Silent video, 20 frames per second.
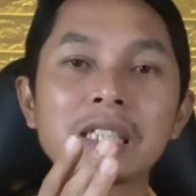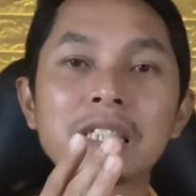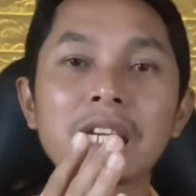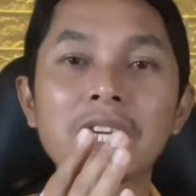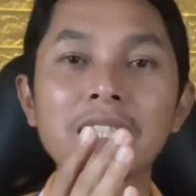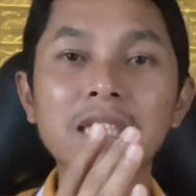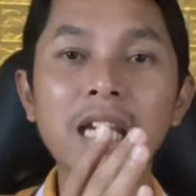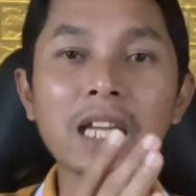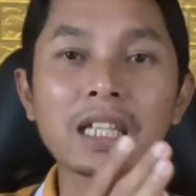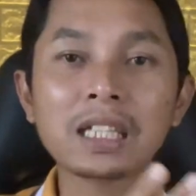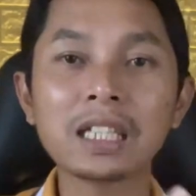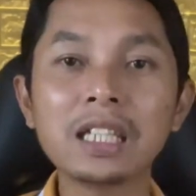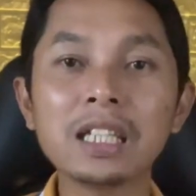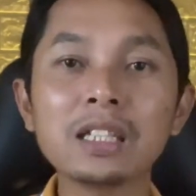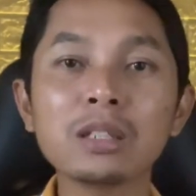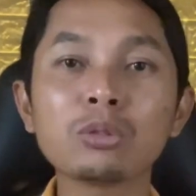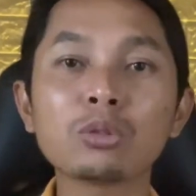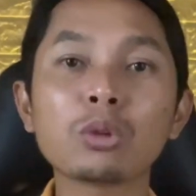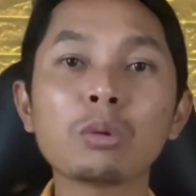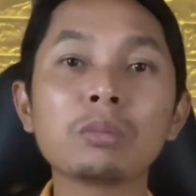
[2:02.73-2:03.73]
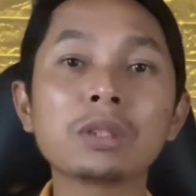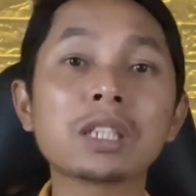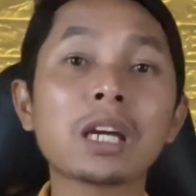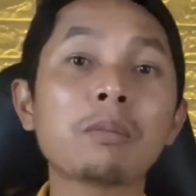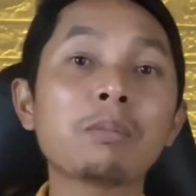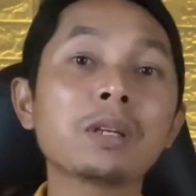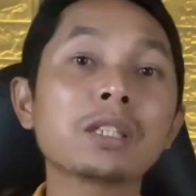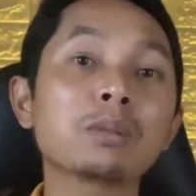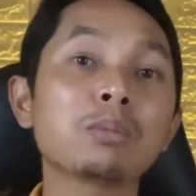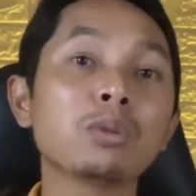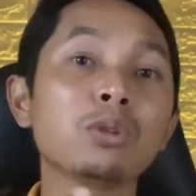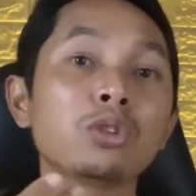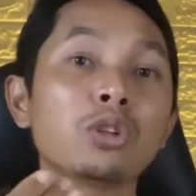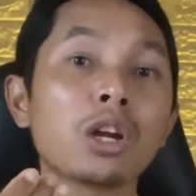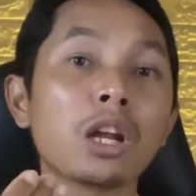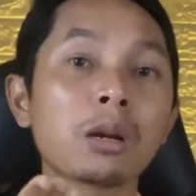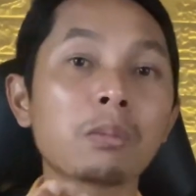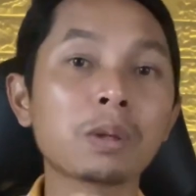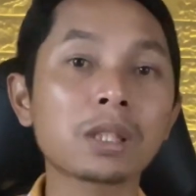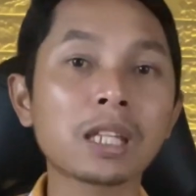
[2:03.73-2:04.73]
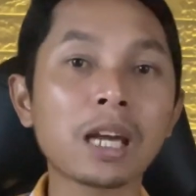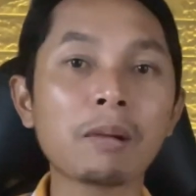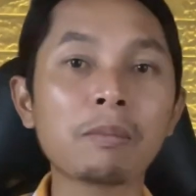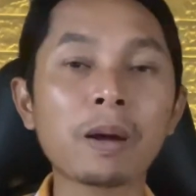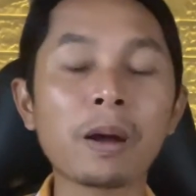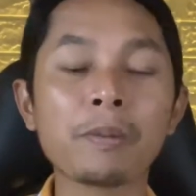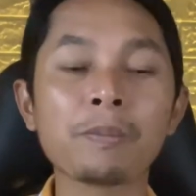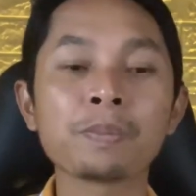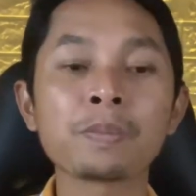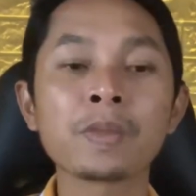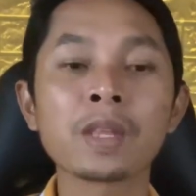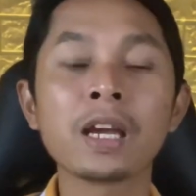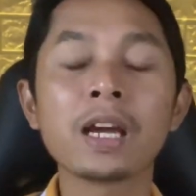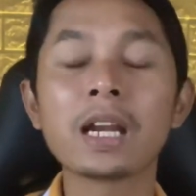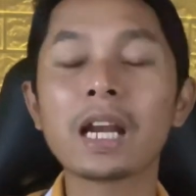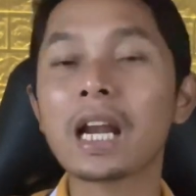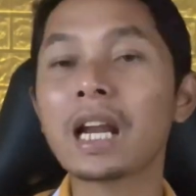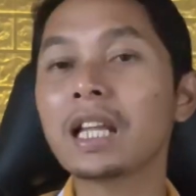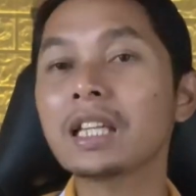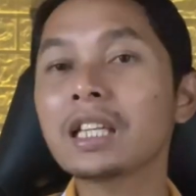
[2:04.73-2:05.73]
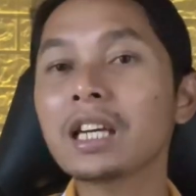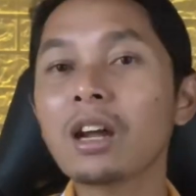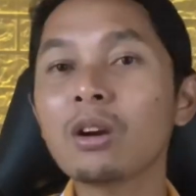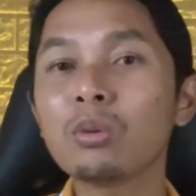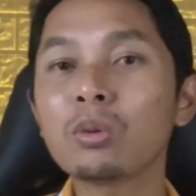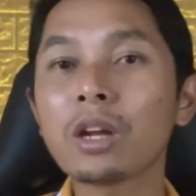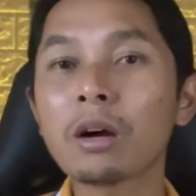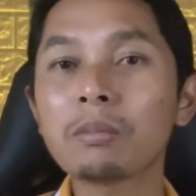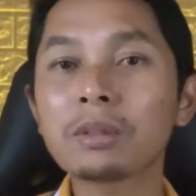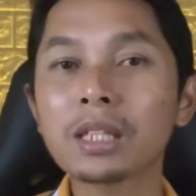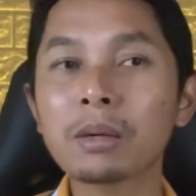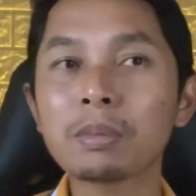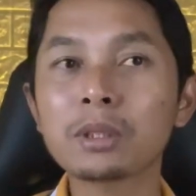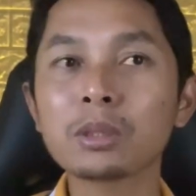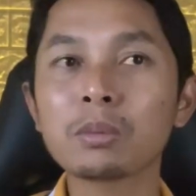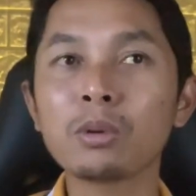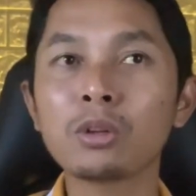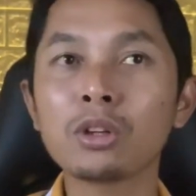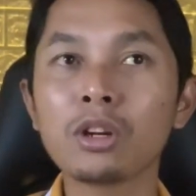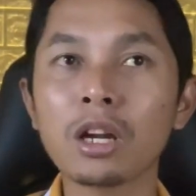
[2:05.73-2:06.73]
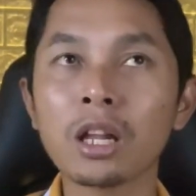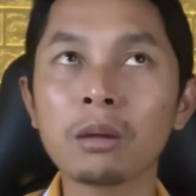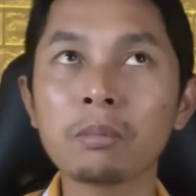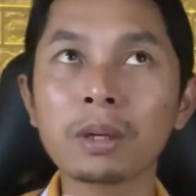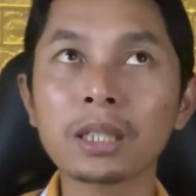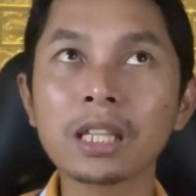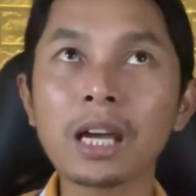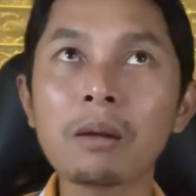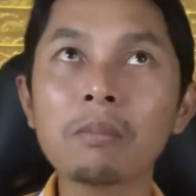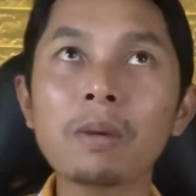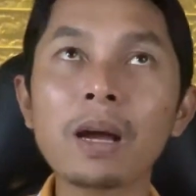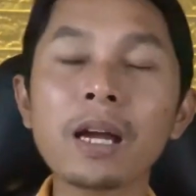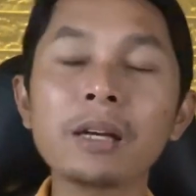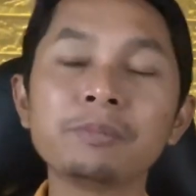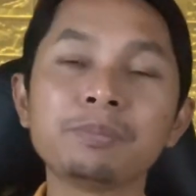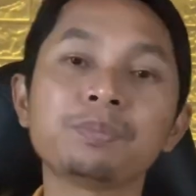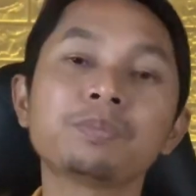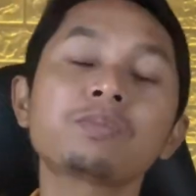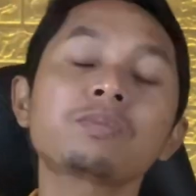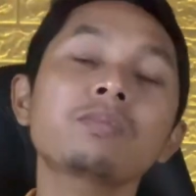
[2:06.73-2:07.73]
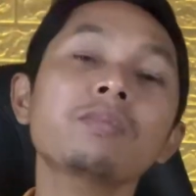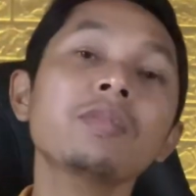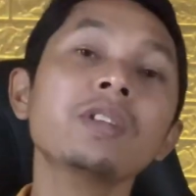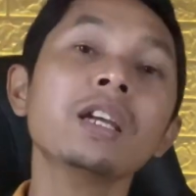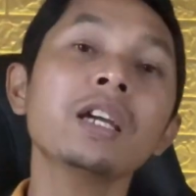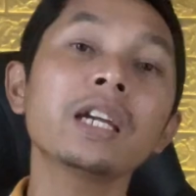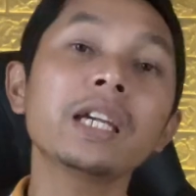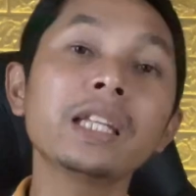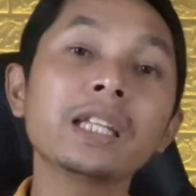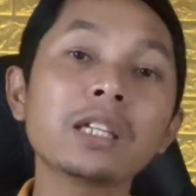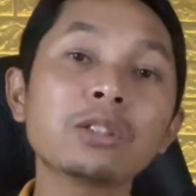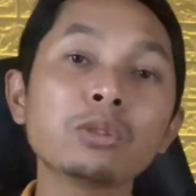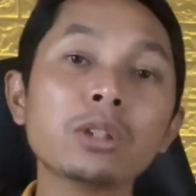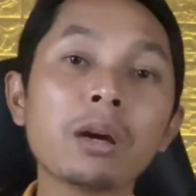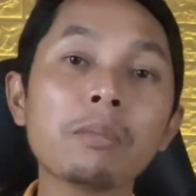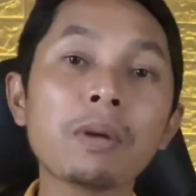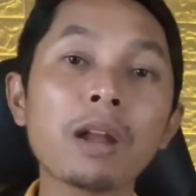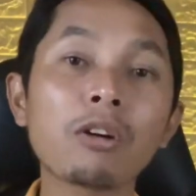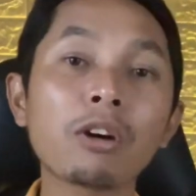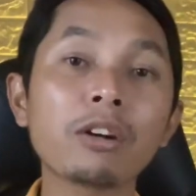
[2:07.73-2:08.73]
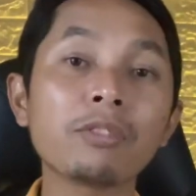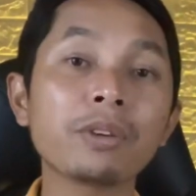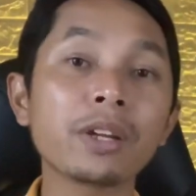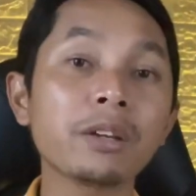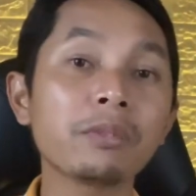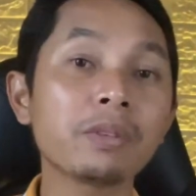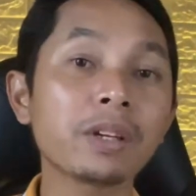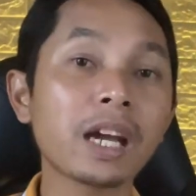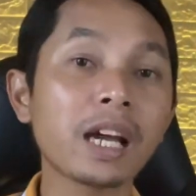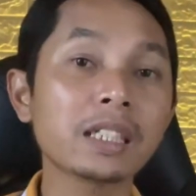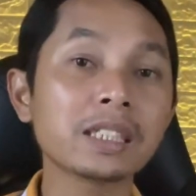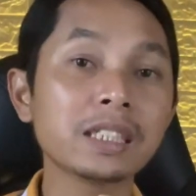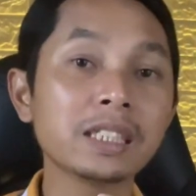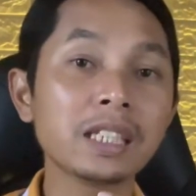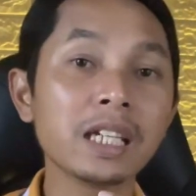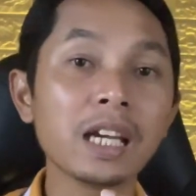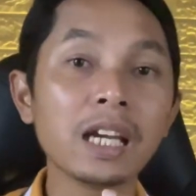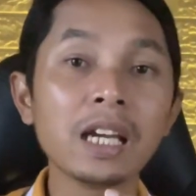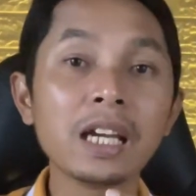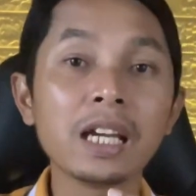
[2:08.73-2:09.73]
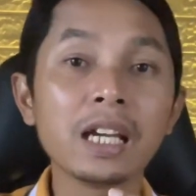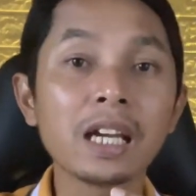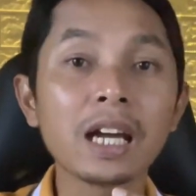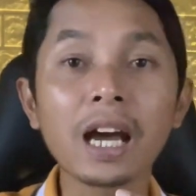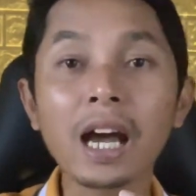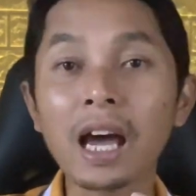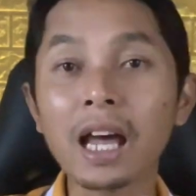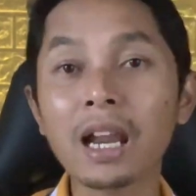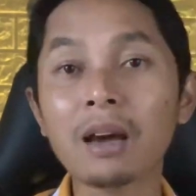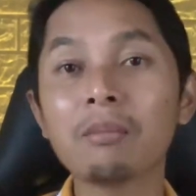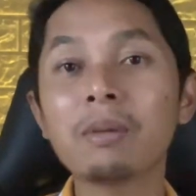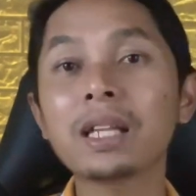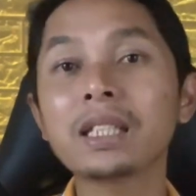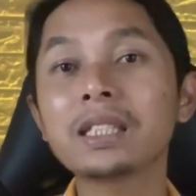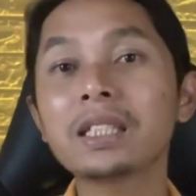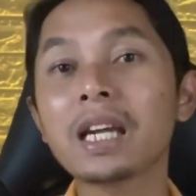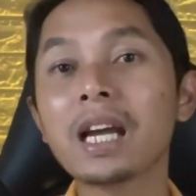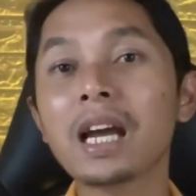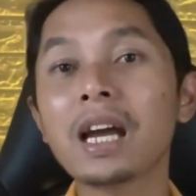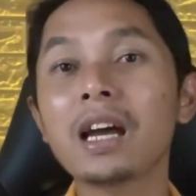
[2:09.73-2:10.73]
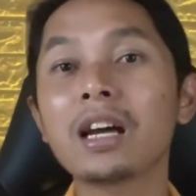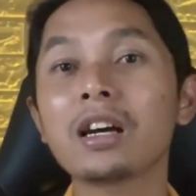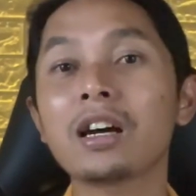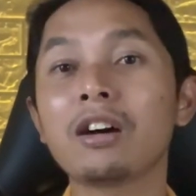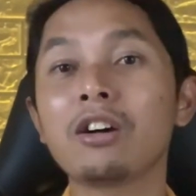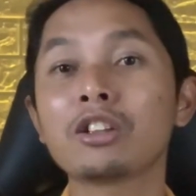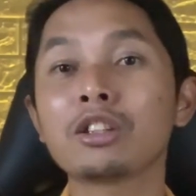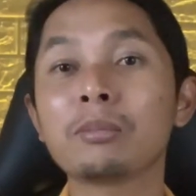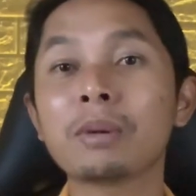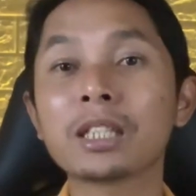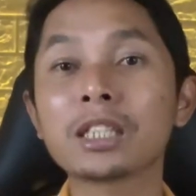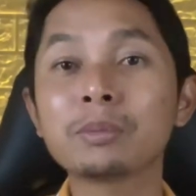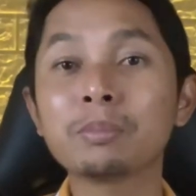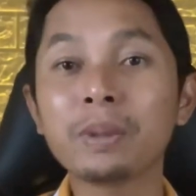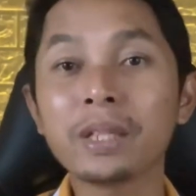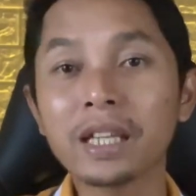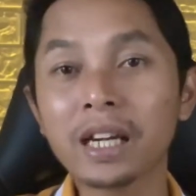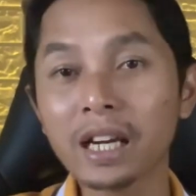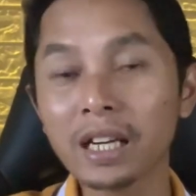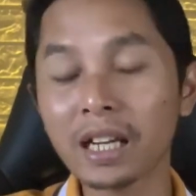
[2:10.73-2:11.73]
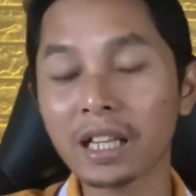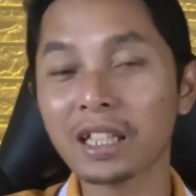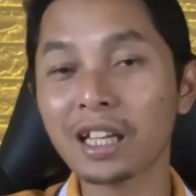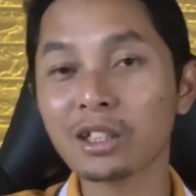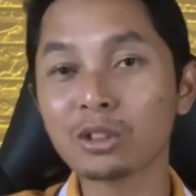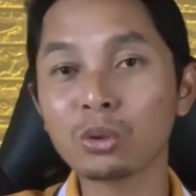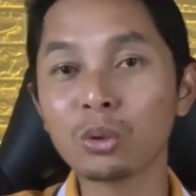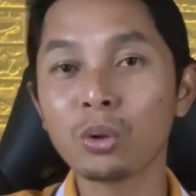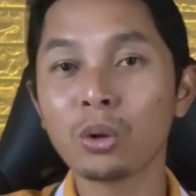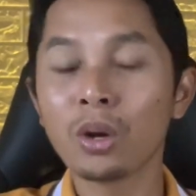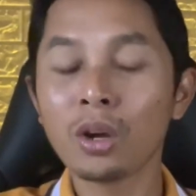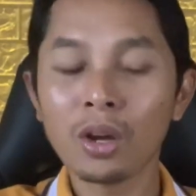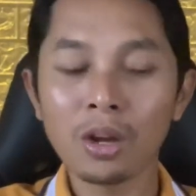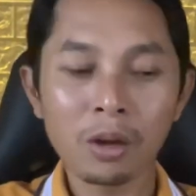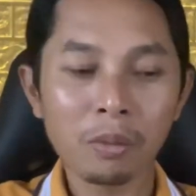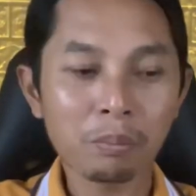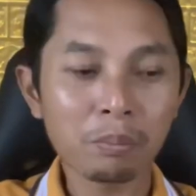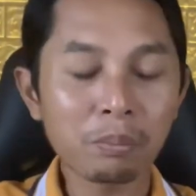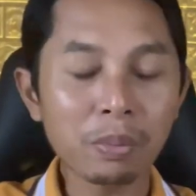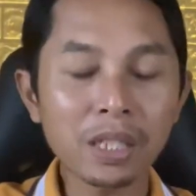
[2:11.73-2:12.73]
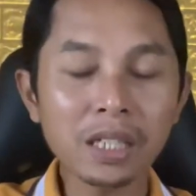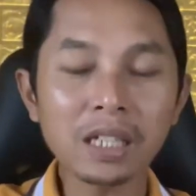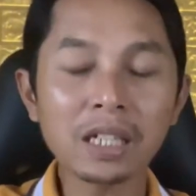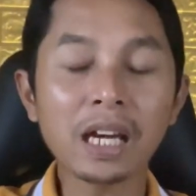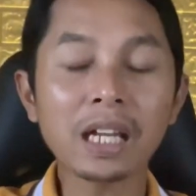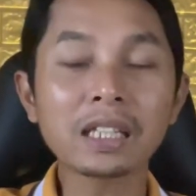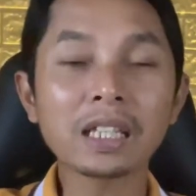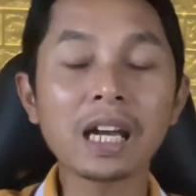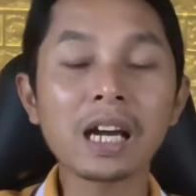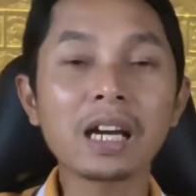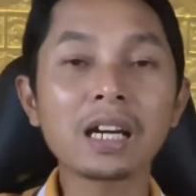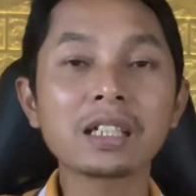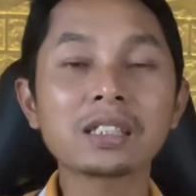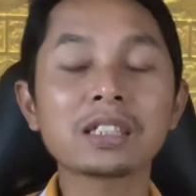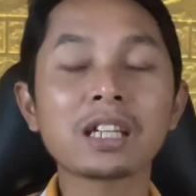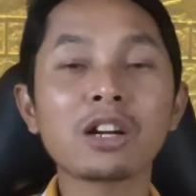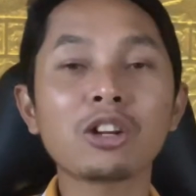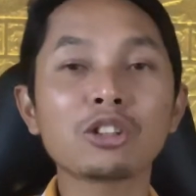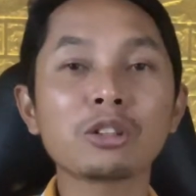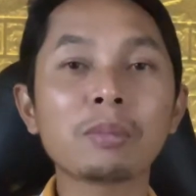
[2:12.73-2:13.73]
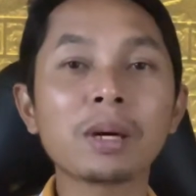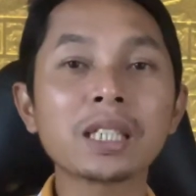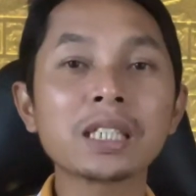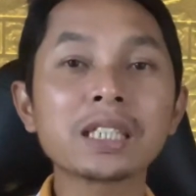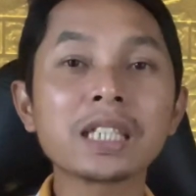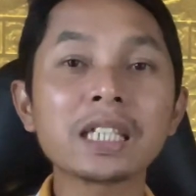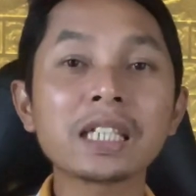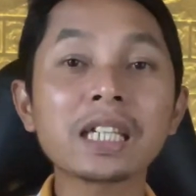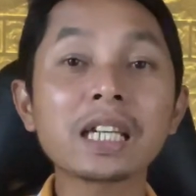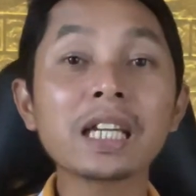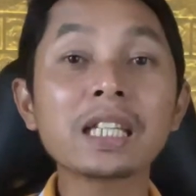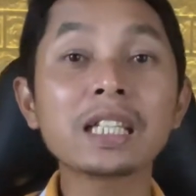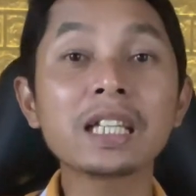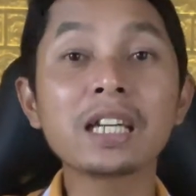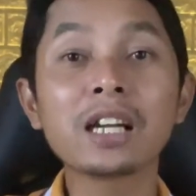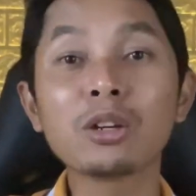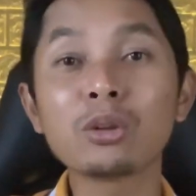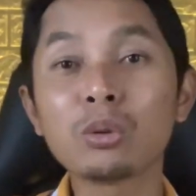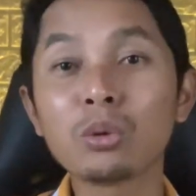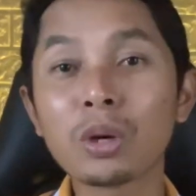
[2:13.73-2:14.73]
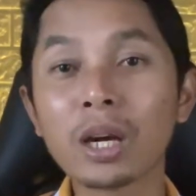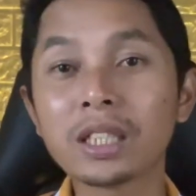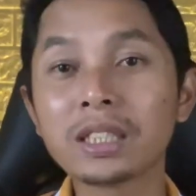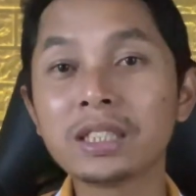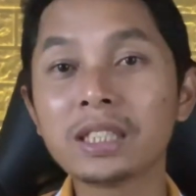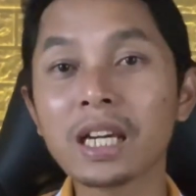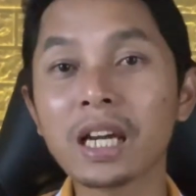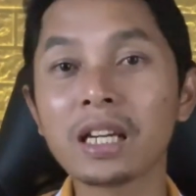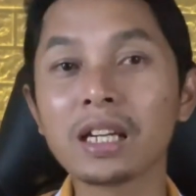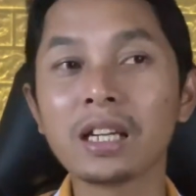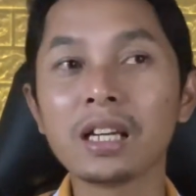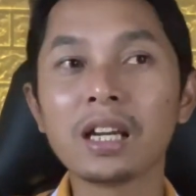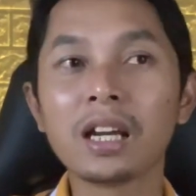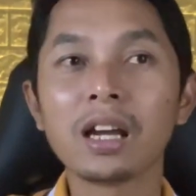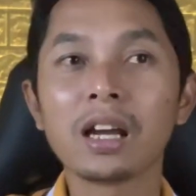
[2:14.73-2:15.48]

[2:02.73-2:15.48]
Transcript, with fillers: siasati untuk mencapai 10 dolar pertama nah nanti kalau udah mencapai 10 dolar pertama kita sudah melakukan verifikasi eh, alamatnya otomatis pinnya akan datang tuh pinnya datang secara otomatis kita kan tinggal nunggu gajian